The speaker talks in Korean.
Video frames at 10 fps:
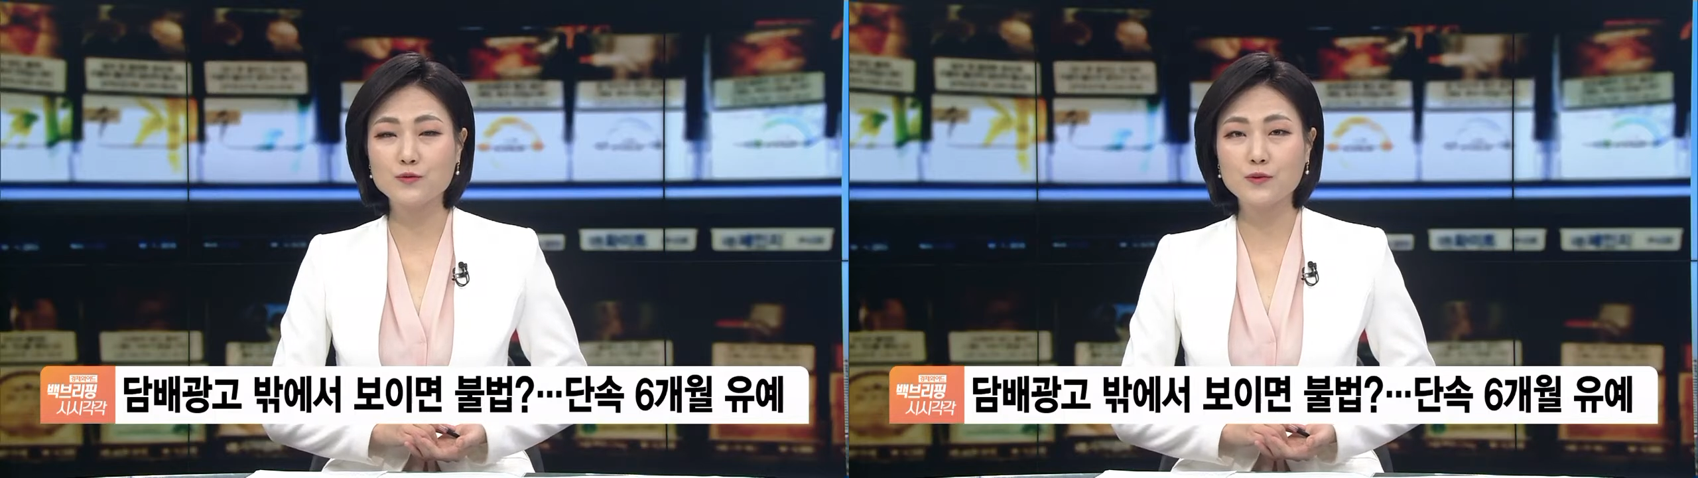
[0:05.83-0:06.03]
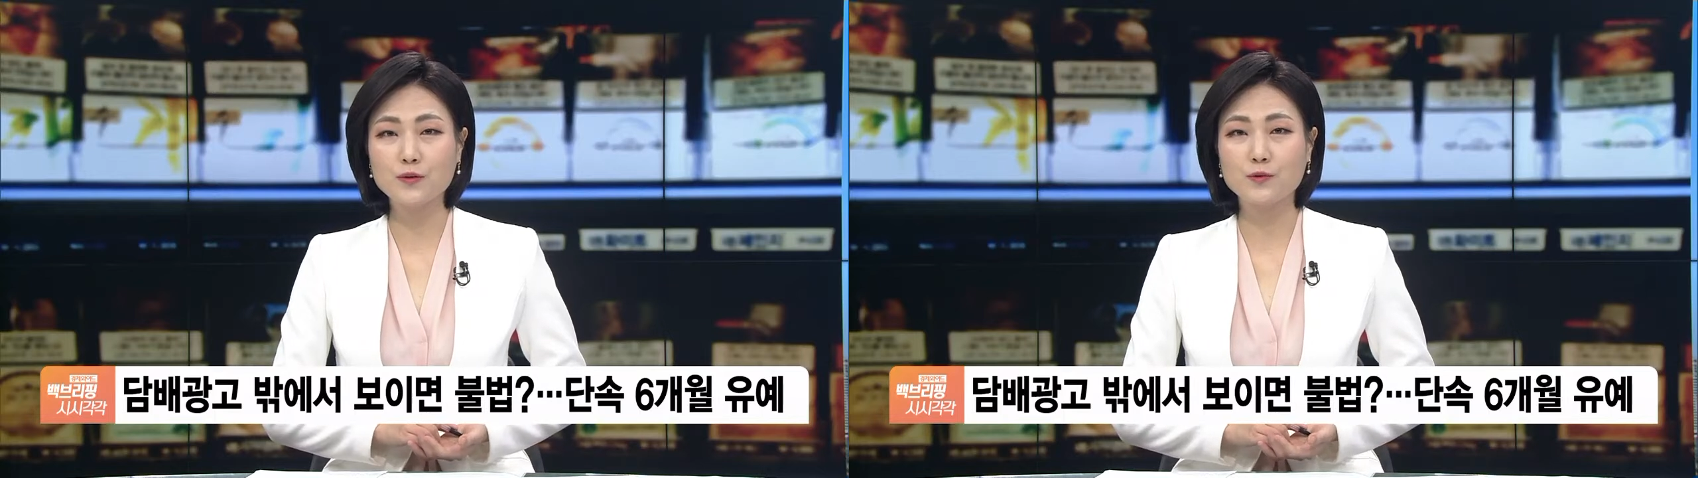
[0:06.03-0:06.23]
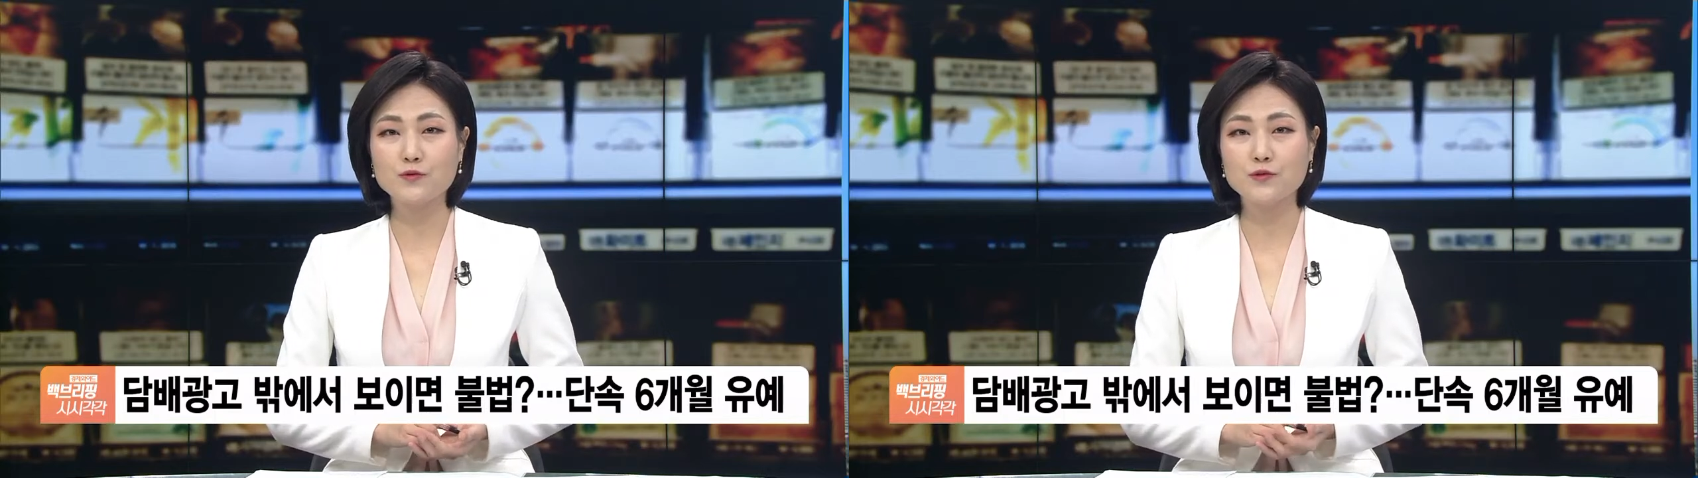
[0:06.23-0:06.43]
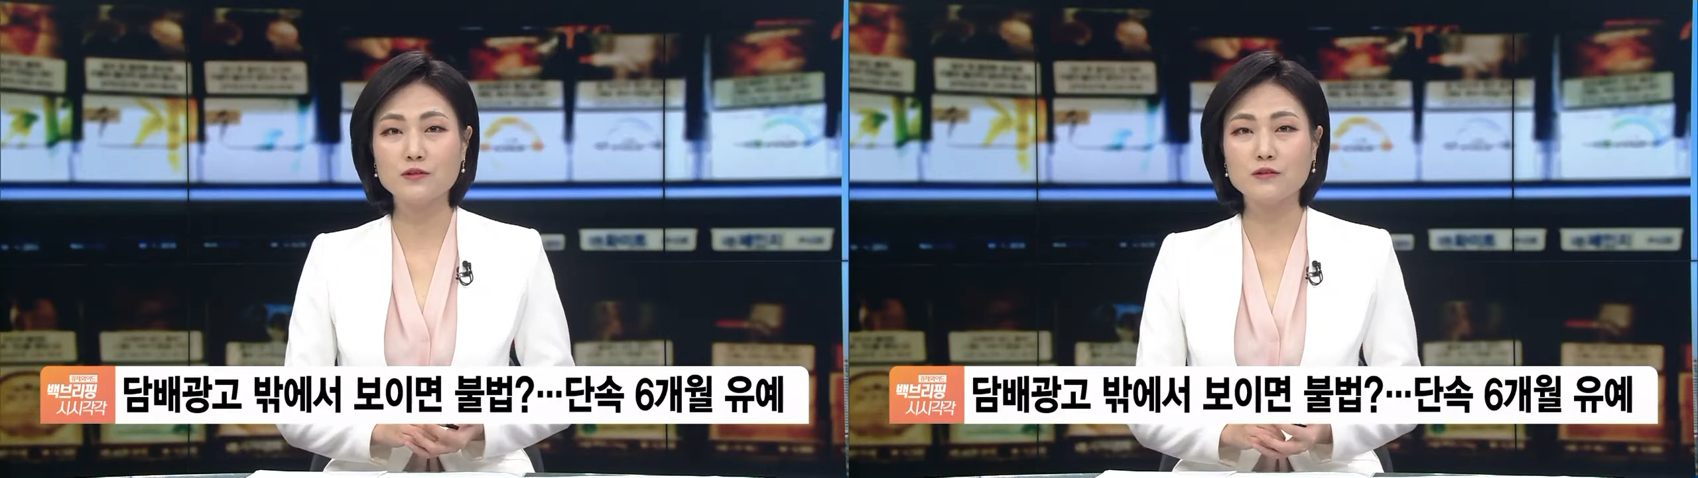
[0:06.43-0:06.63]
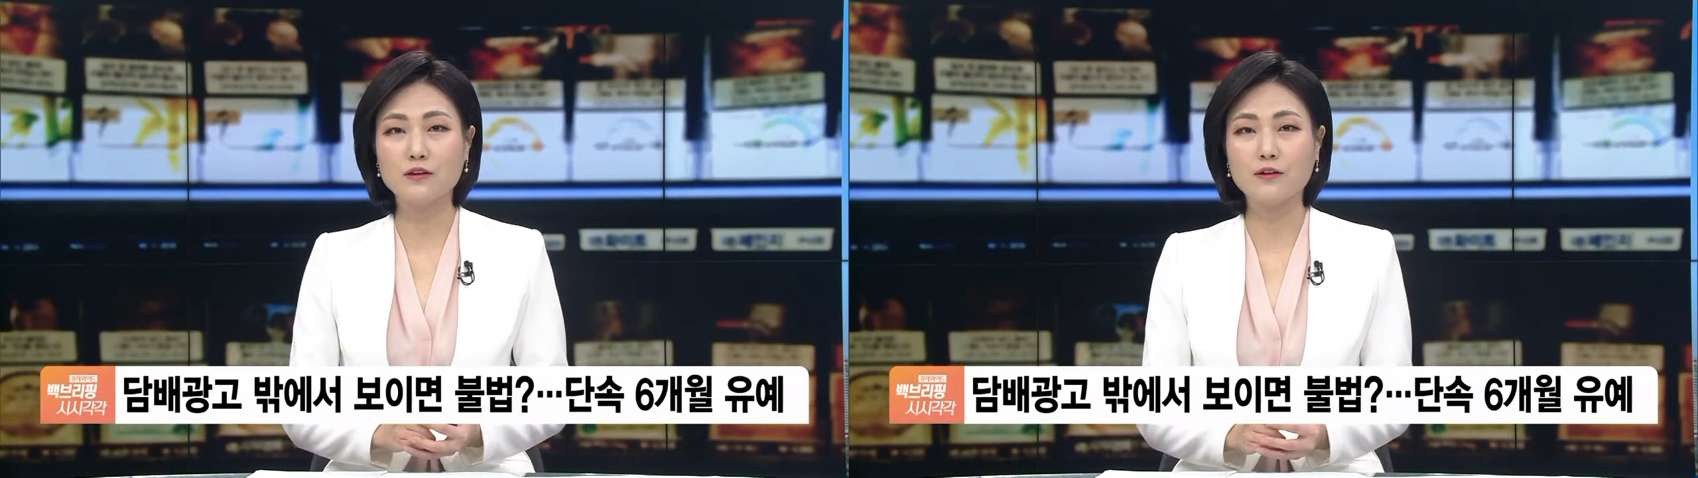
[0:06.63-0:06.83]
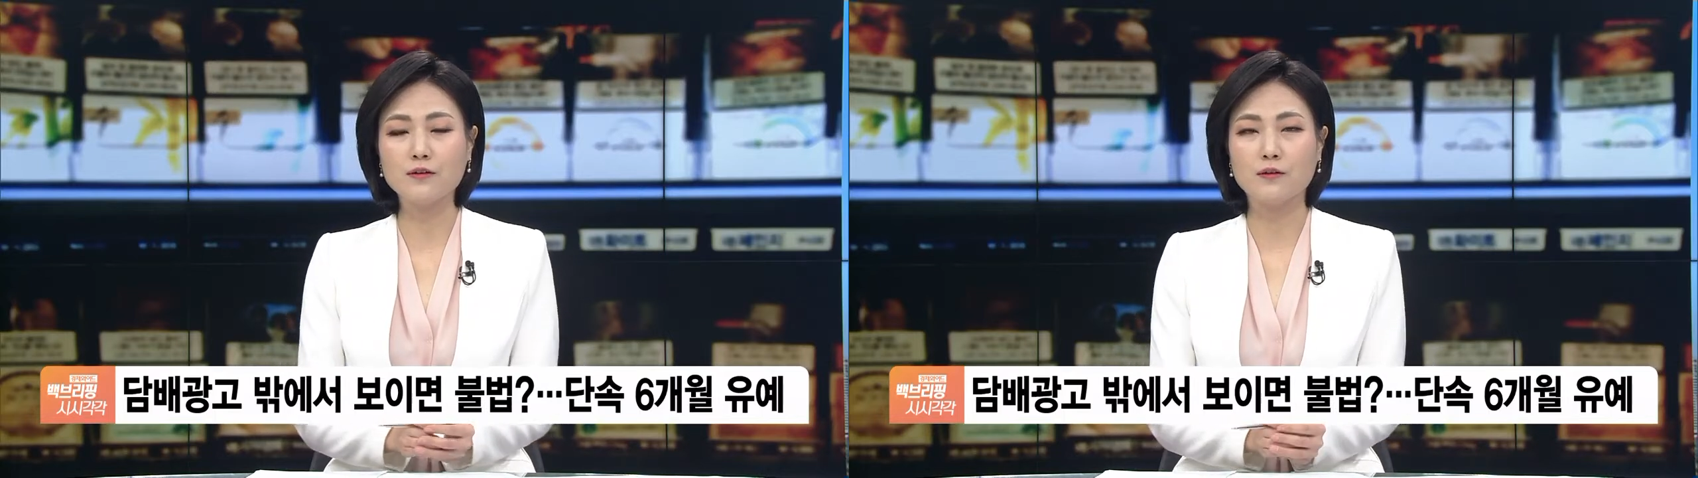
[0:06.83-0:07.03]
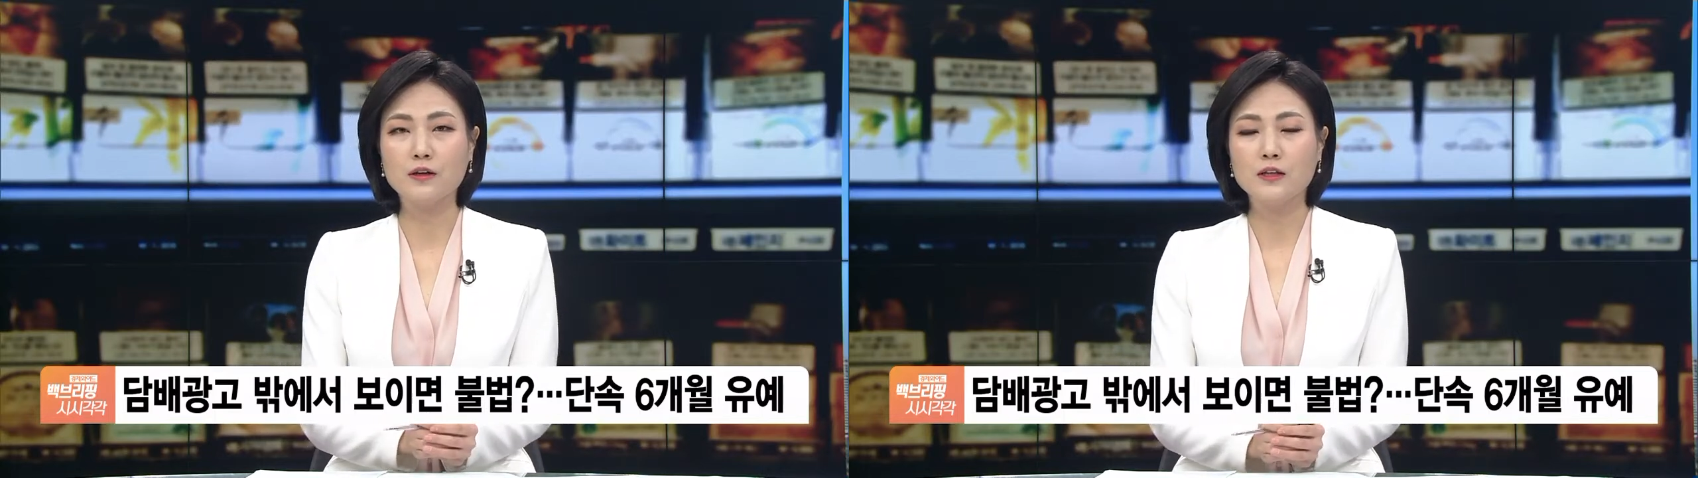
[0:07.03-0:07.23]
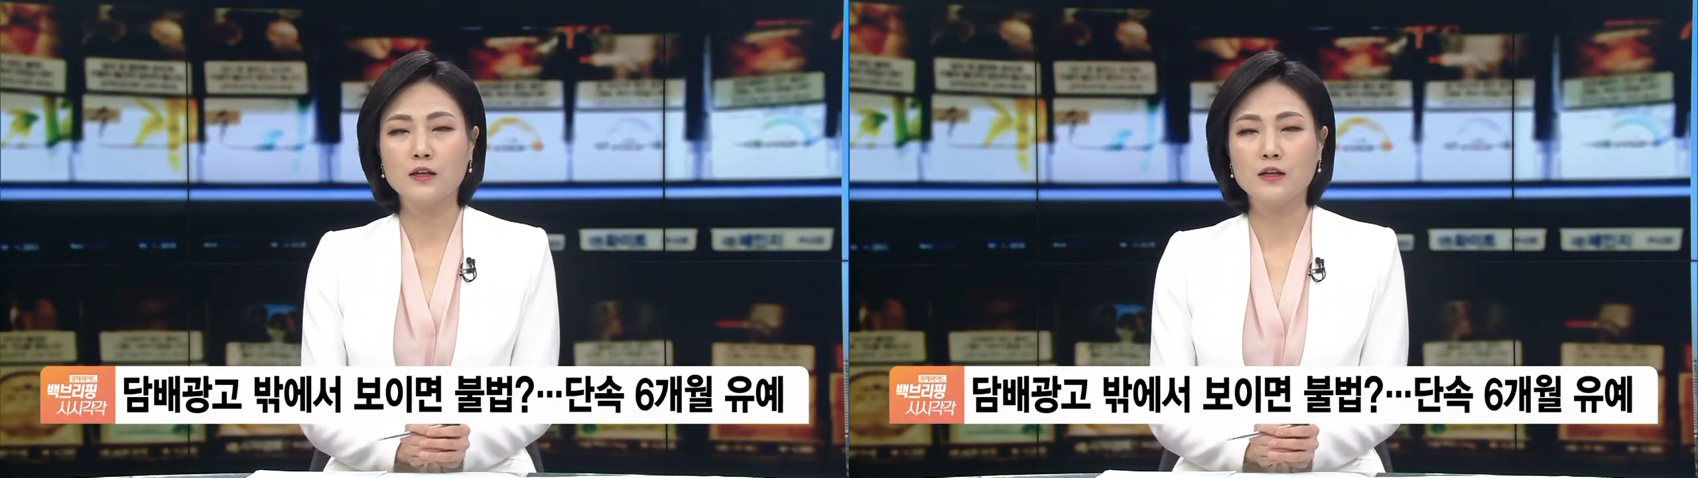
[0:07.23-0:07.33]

쉽게 볼 수 있는데요.